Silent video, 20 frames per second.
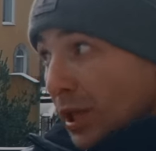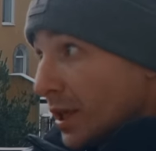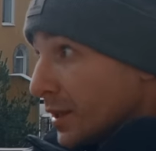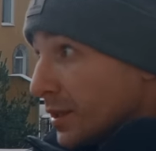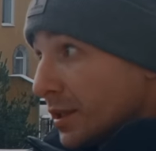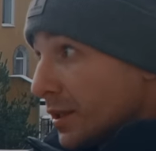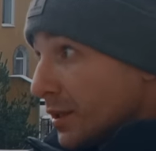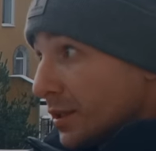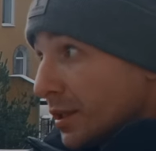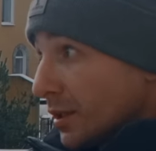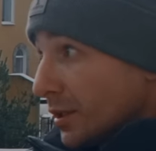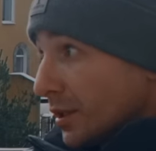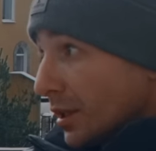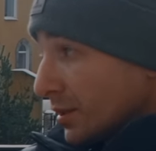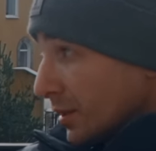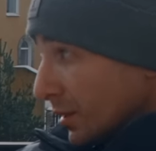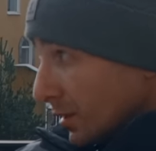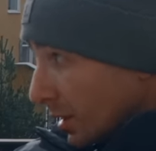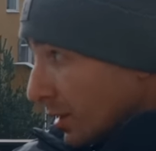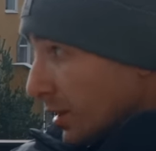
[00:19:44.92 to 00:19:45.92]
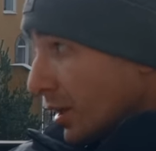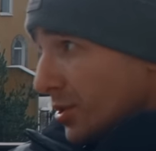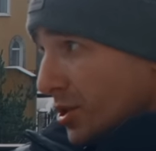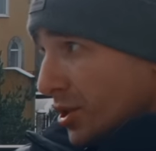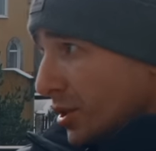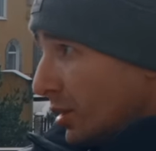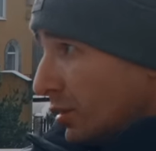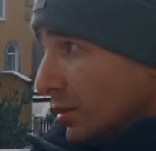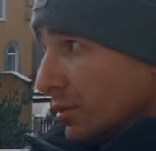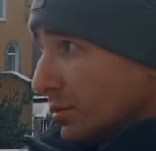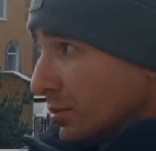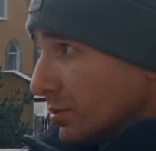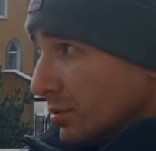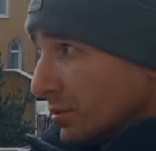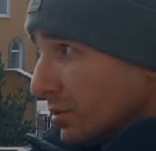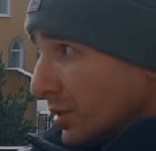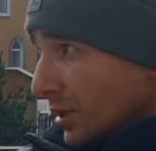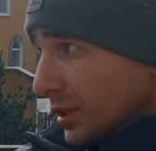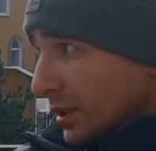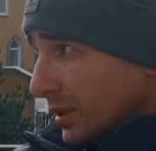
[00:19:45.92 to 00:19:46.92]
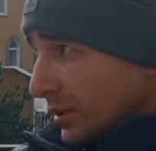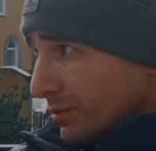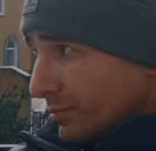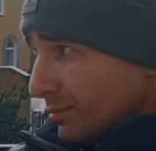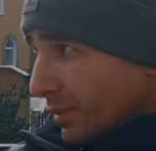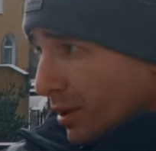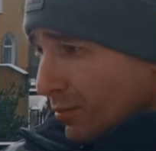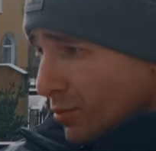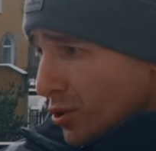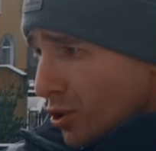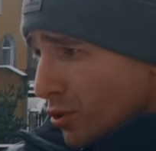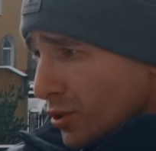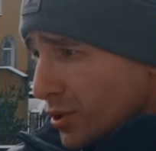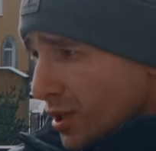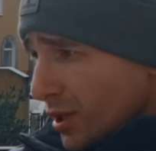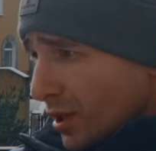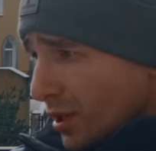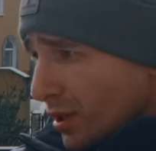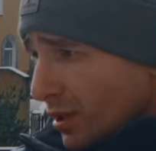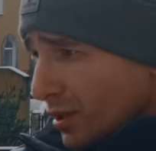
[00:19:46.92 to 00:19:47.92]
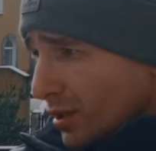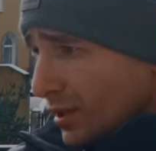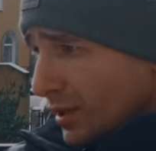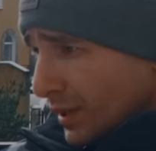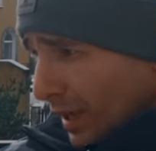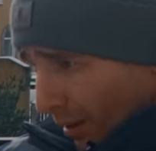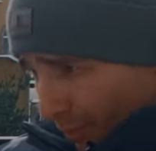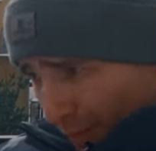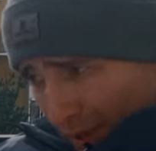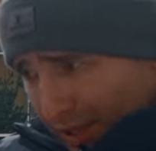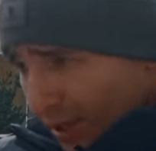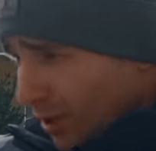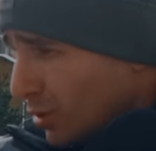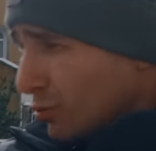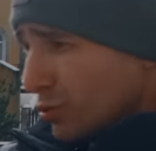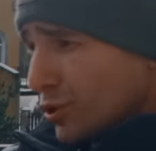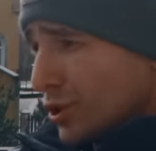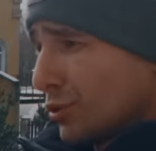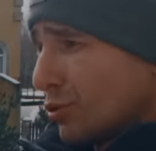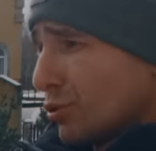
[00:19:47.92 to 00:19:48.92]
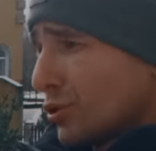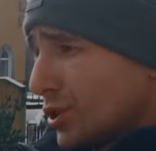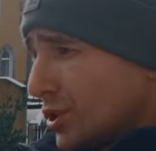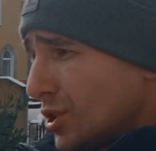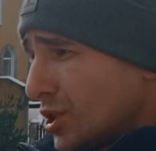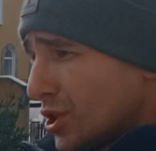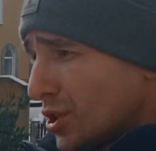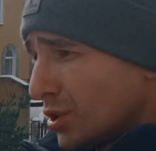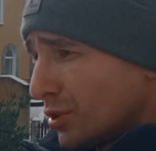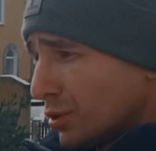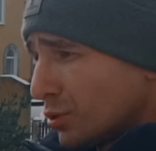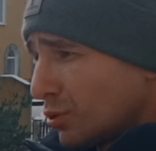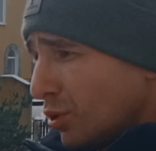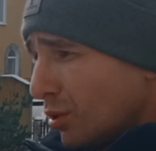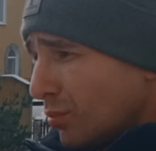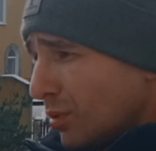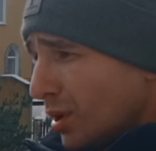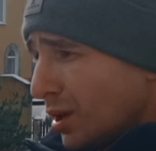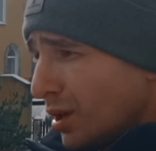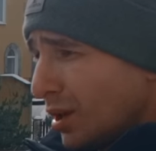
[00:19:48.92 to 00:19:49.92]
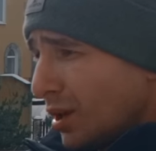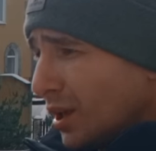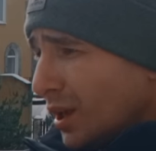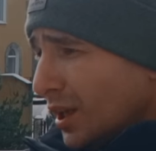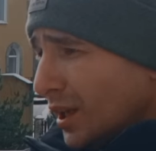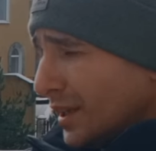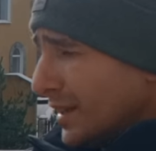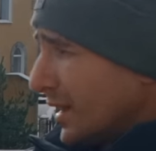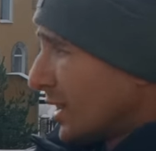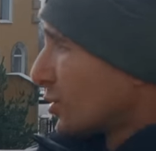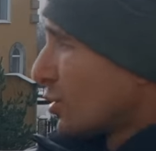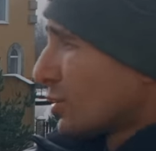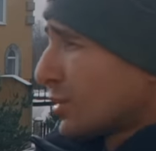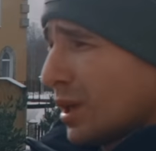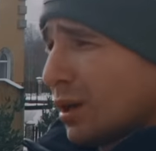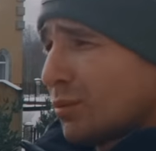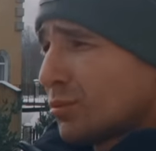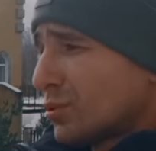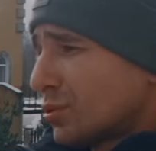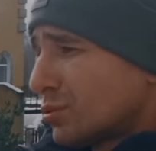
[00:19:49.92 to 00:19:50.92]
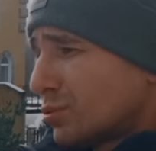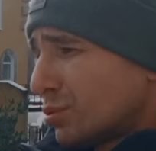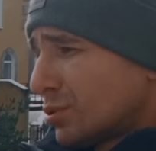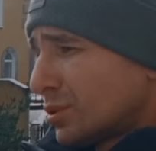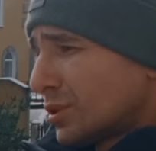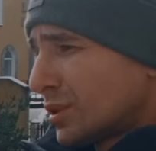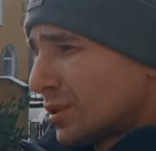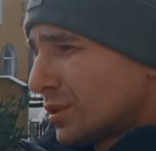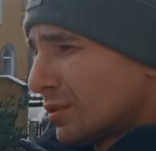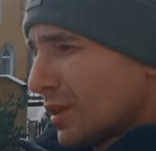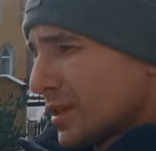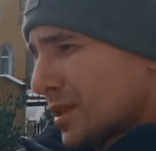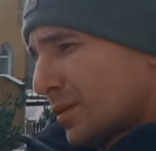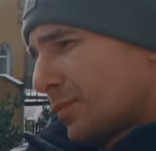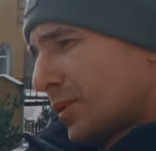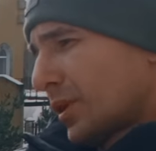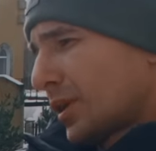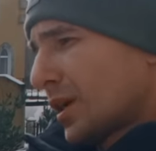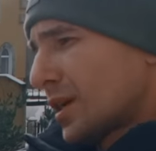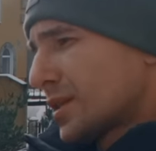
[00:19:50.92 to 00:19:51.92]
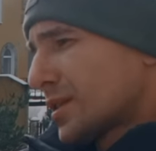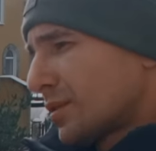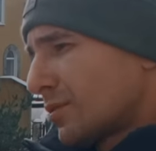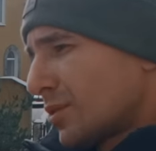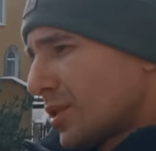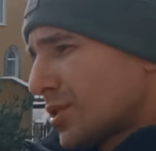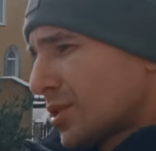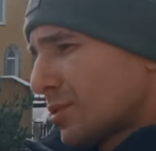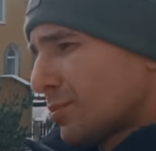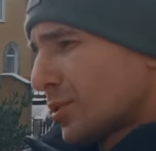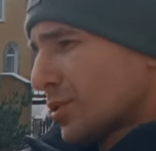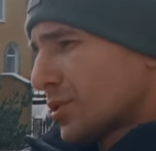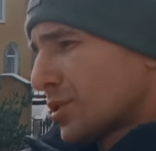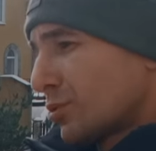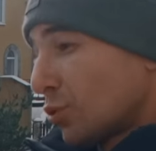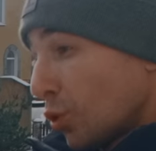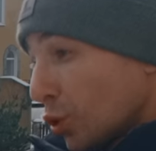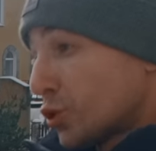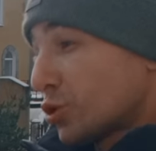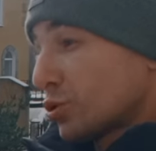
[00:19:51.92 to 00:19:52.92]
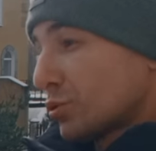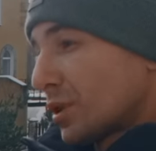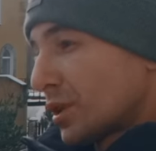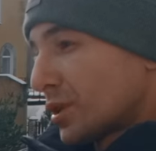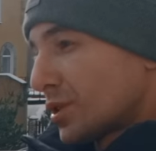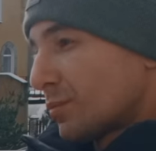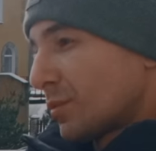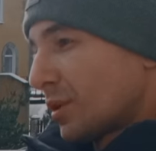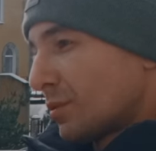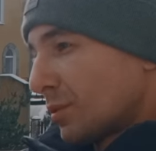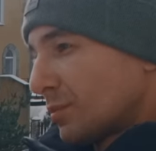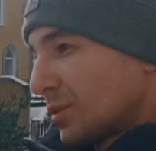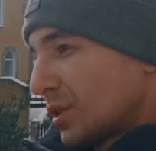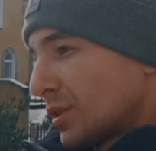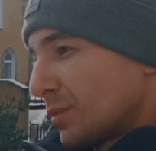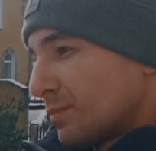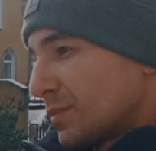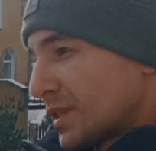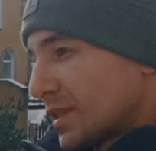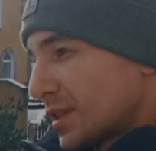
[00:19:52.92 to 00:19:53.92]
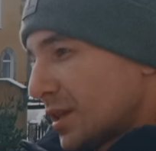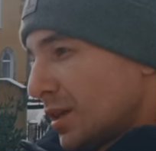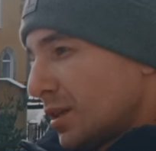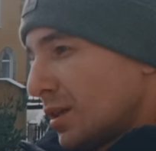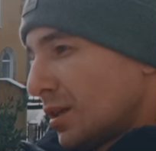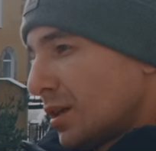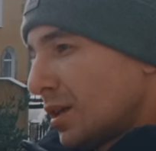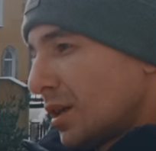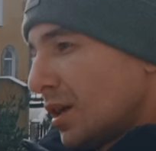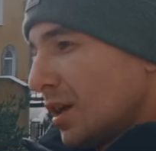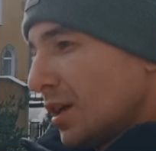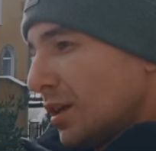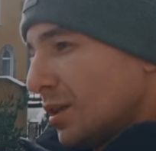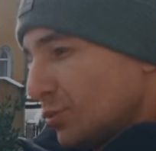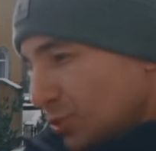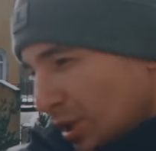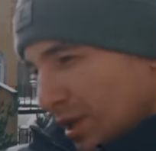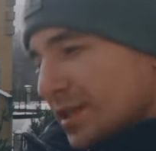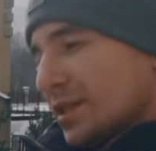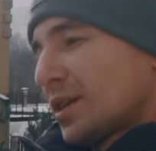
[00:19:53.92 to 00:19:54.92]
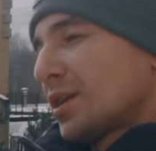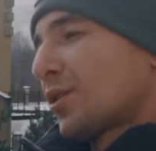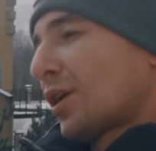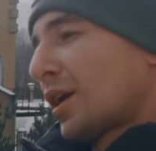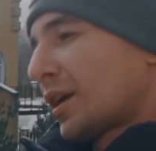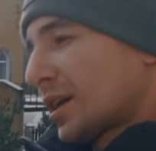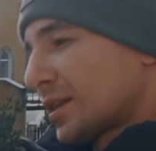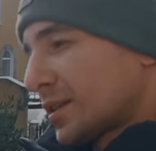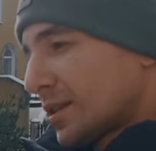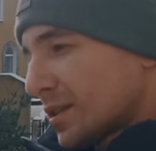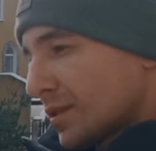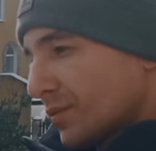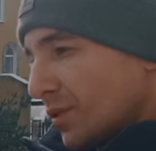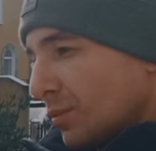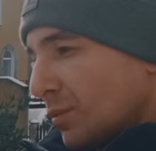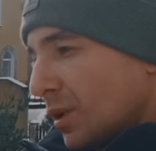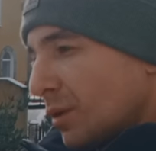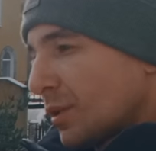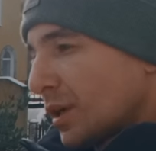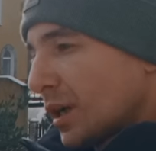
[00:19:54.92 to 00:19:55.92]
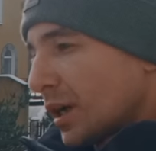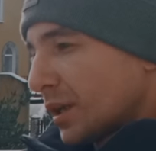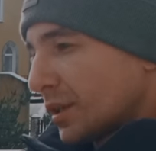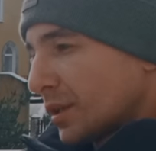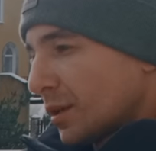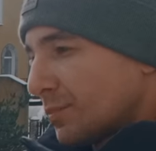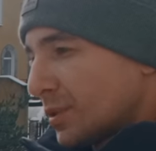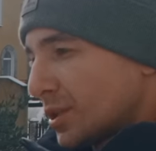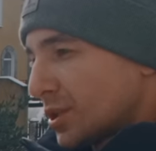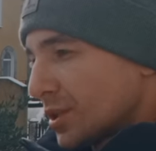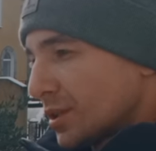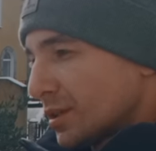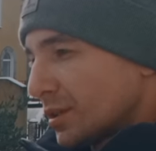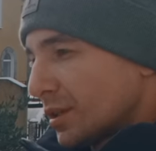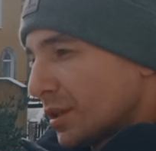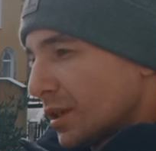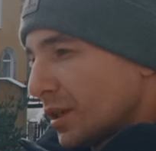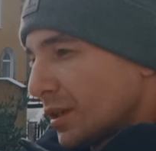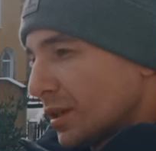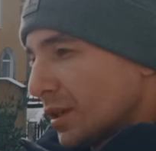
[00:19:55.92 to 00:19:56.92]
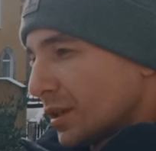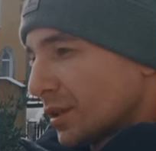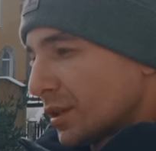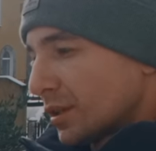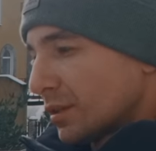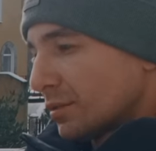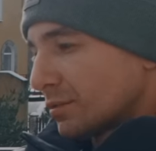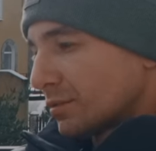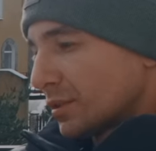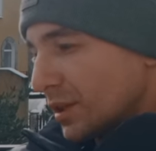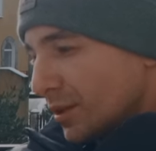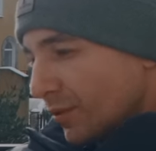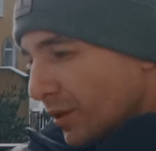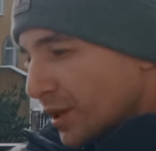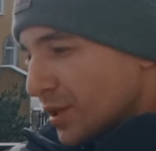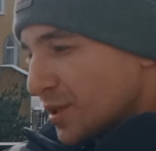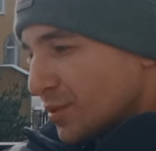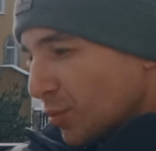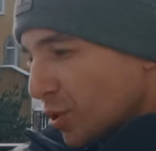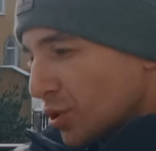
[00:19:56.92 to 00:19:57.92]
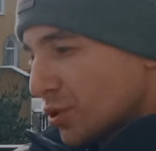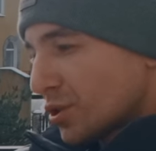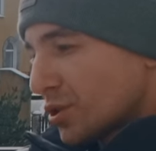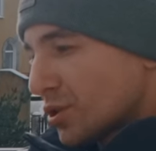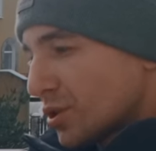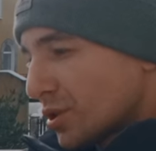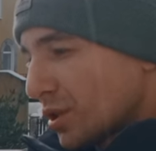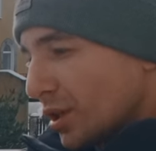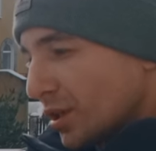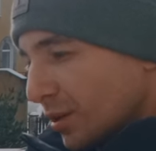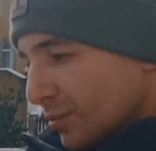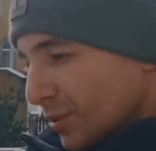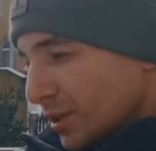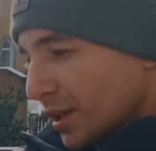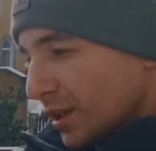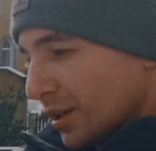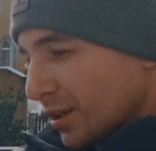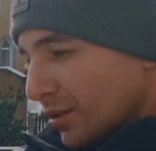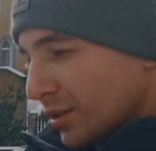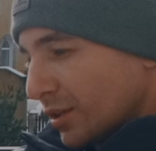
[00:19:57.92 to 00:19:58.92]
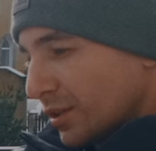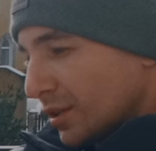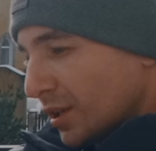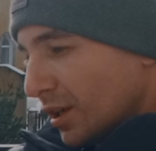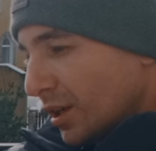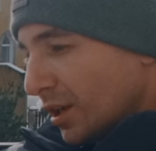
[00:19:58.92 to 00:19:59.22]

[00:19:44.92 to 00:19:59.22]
Нет, нет, нет, я тогда угу. торчал, я прям жестко. И я опять-таки уже тоже не жил дома, я то там, то тут. И в один прекрасный вечер, просто ночью даже мама мне написала. Ну, я знаю характер своей мамы, как она пишет, да, и она, ты говорить можешь? Она мне так говорит.